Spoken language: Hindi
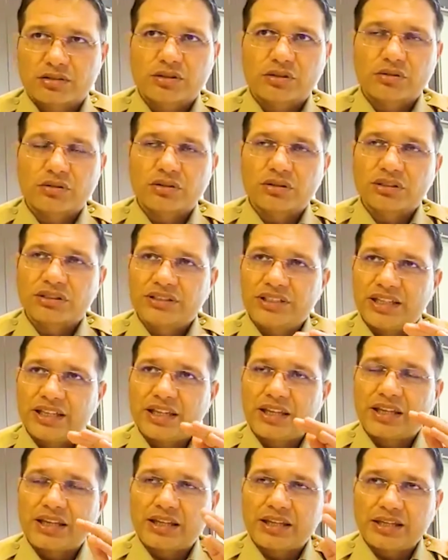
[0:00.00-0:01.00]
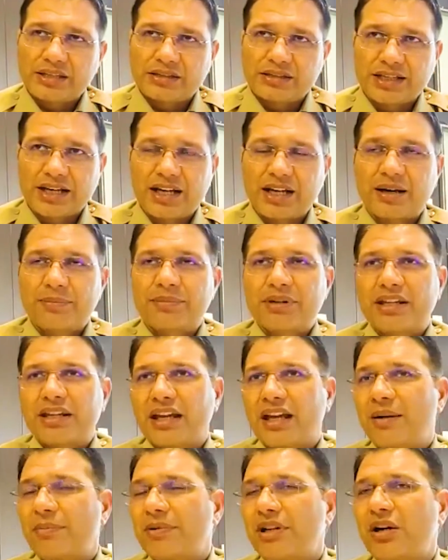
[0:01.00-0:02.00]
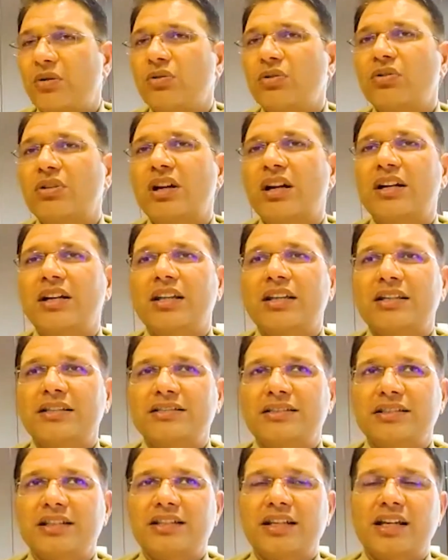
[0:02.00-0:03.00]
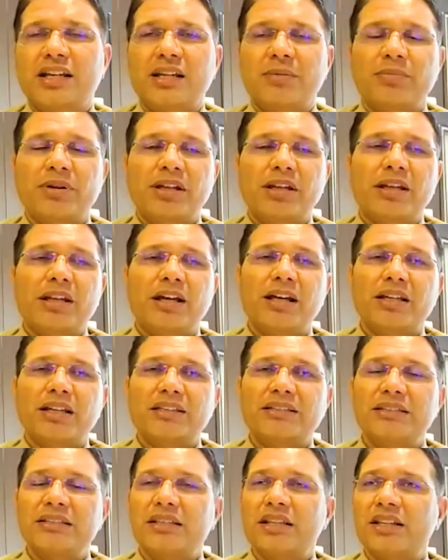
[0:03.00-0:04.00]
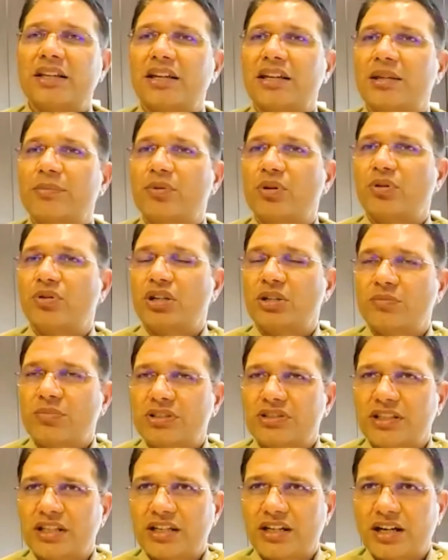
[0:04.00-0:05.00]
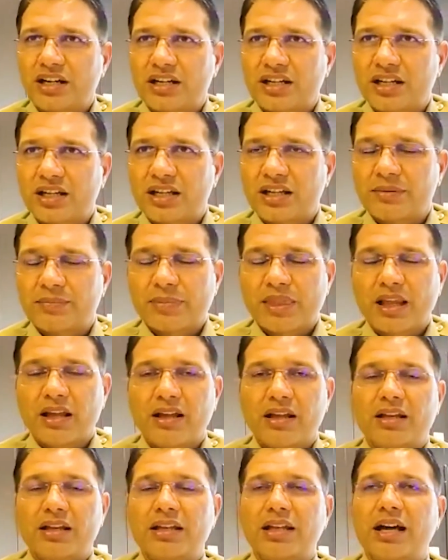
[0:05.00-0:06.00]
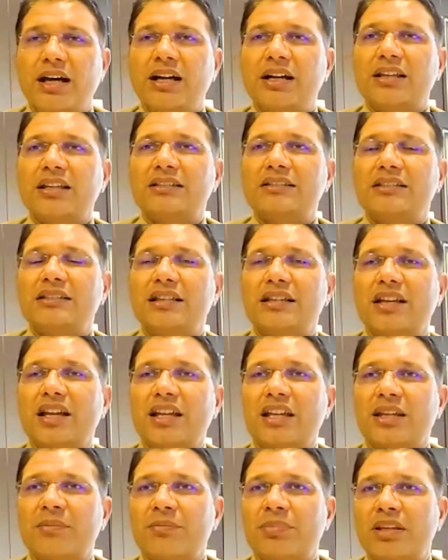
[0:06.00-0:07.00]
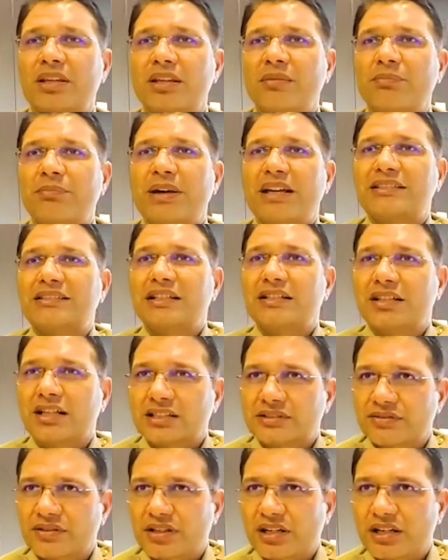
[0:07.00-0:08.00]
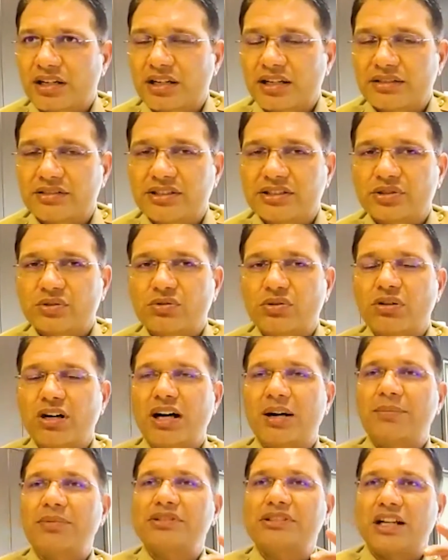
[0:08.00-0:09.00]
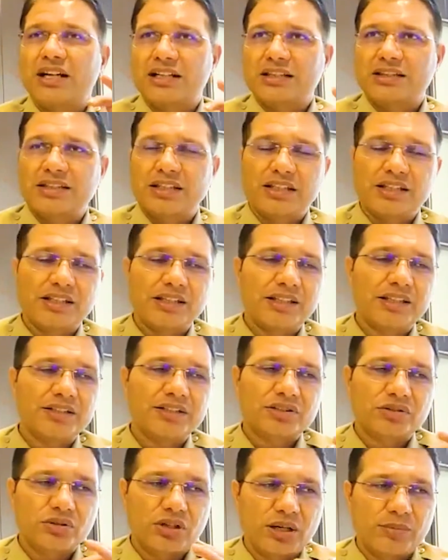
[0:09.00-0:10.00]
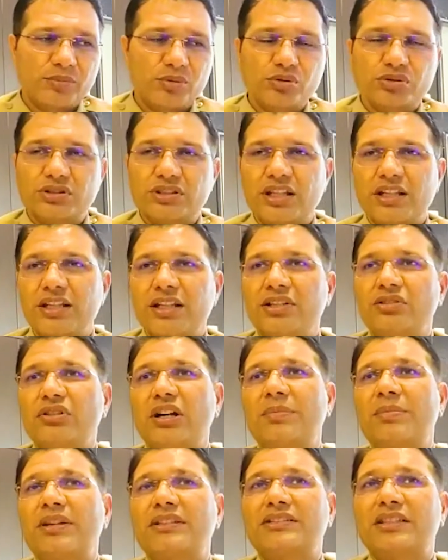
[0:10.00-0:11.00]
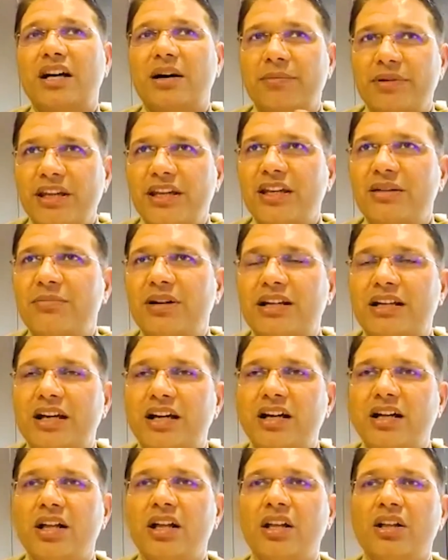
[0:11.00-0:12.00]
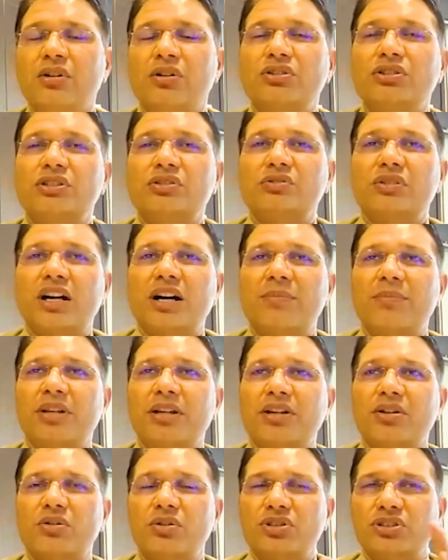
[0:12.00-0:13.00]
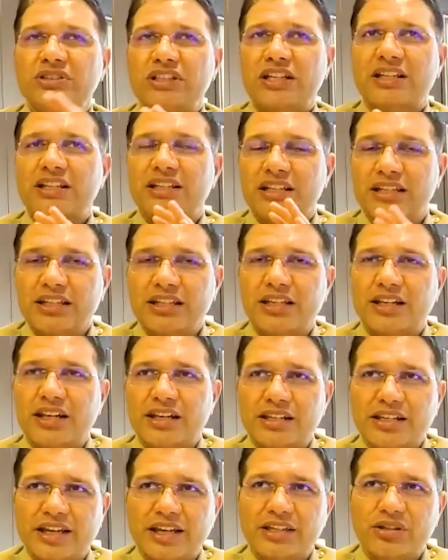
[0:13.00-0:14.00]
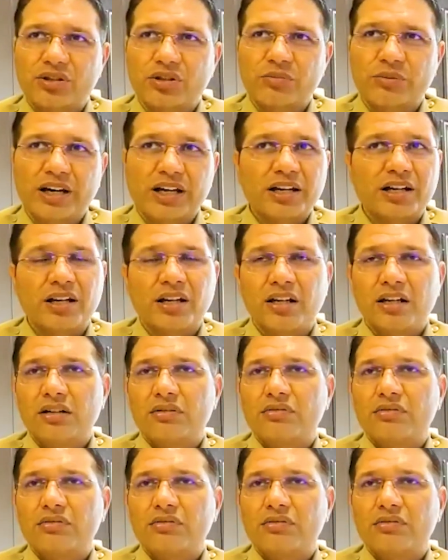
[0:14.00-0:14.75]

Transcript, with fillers: तो ये ना आपने ऐप डाउनलोड करना है किसी के कहने पे ना किसी के कहने पे ओ शेयर करना है ना किसी के कहने पे पैसे ट्रांसफ़र करने हैं जिसको आप जानते नहीं हैं जिसको आप पूछते नहीं हैं जो आपके सामने नहीं बैठा और जिसको आपने क्रॉस चेक नहीं कर लिया है दो बार